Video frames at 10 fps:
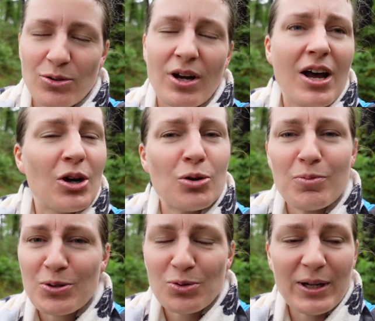sur le
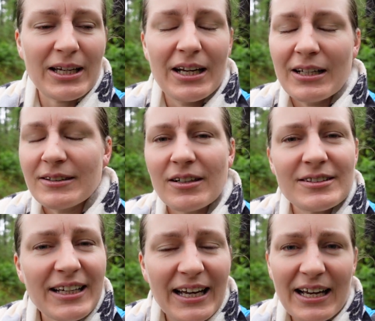besoin
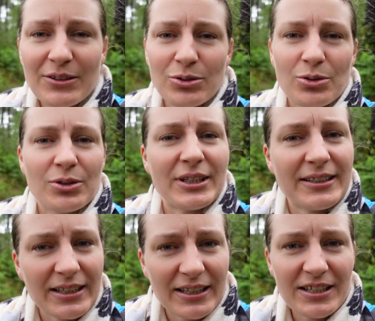d'entraide,
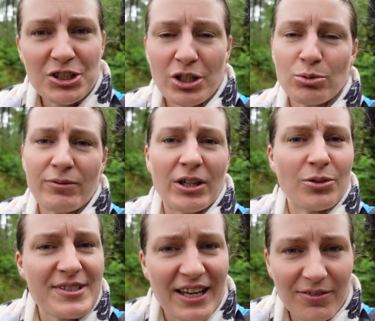d'aider, les jeunes doivent
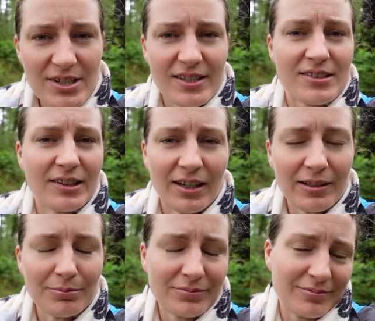rendre service, etc.
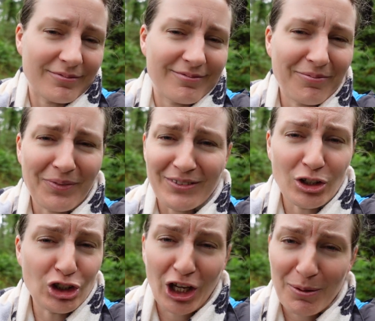
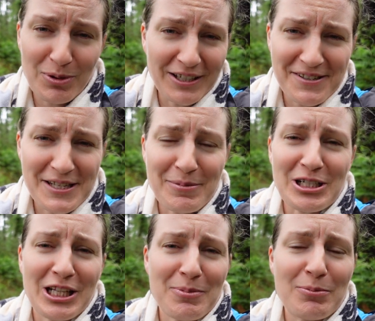Très bien, ça
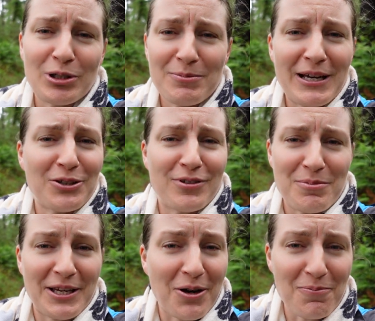marche très bien pour les mères de
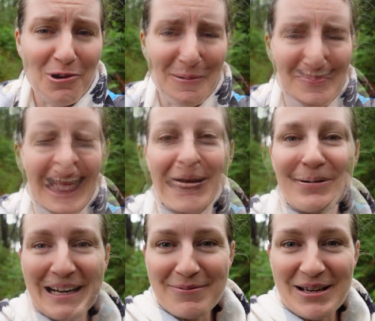famille comme moi.
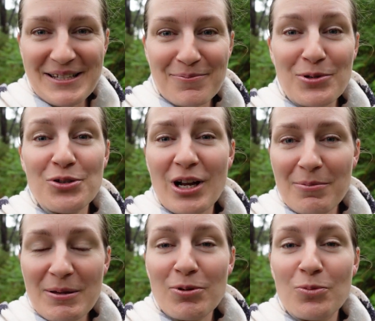Après la messe, monsieur
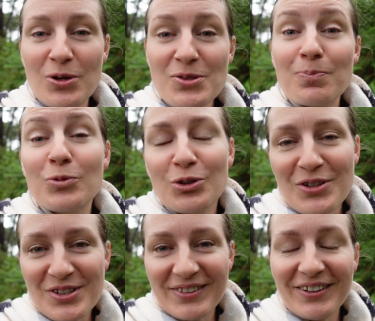l'abbé propose de
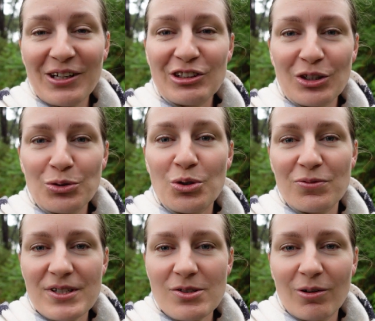temps en temps un temps de
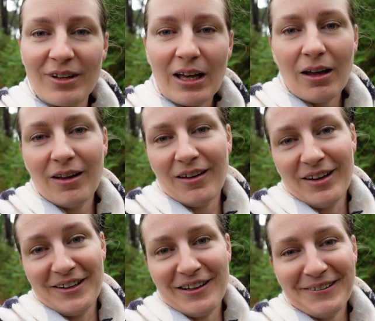confession.
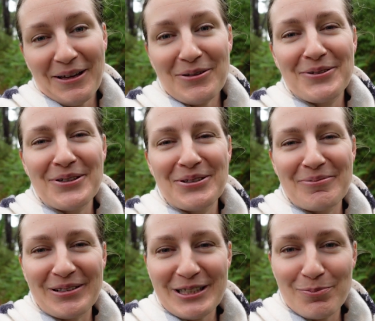Et là, que
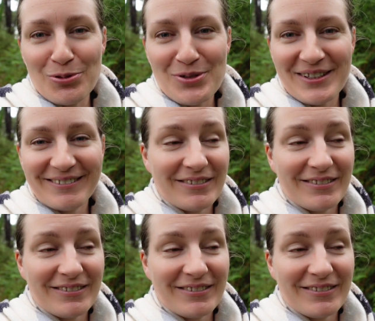demander de plus